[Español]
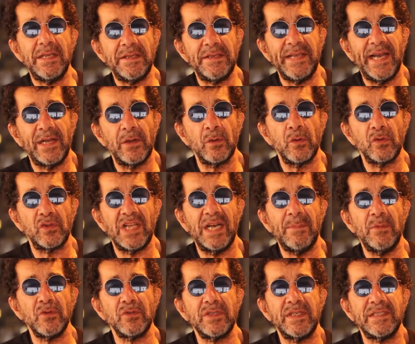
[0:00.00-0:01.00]
Ya lo
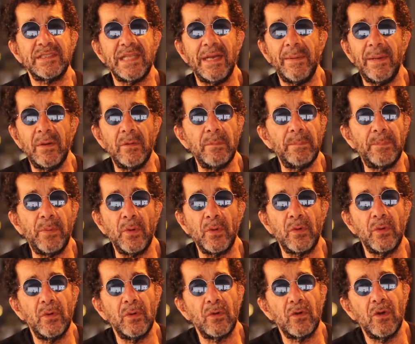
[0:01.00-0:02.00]
notamos que estaba un
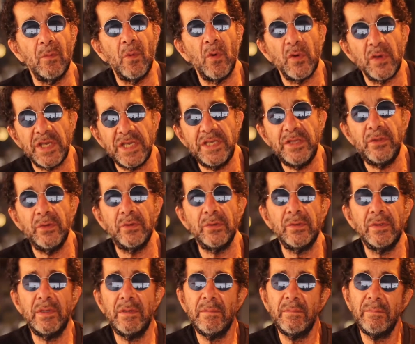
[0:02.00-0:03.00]
poco como ido,
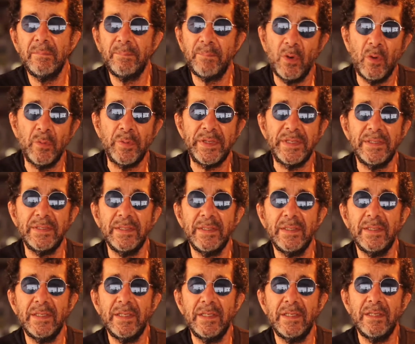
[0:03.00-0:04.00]
pobre.
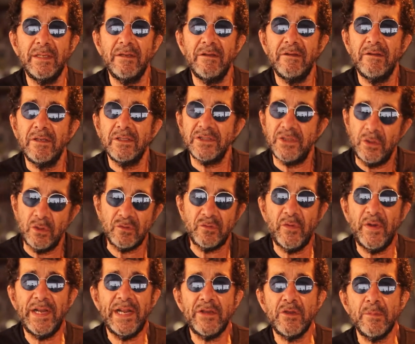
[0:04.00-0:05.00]
Se nos
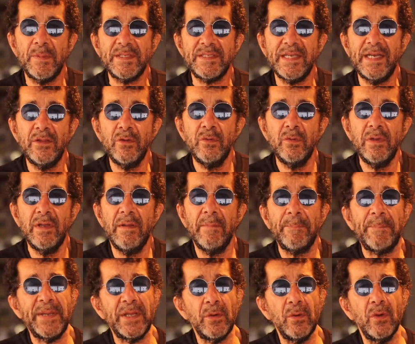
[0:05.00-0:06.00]
fue el año pasado,
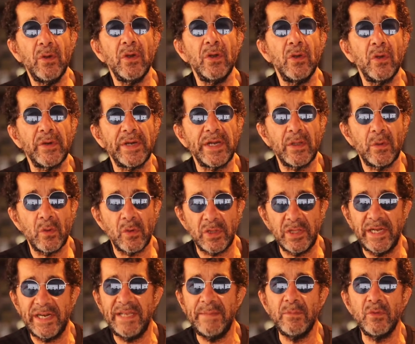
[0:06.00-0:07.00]
pero lo
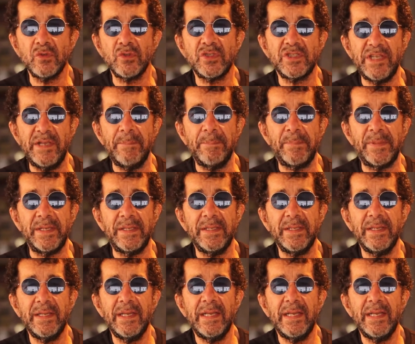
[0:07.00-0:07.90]
recordaremos siempre.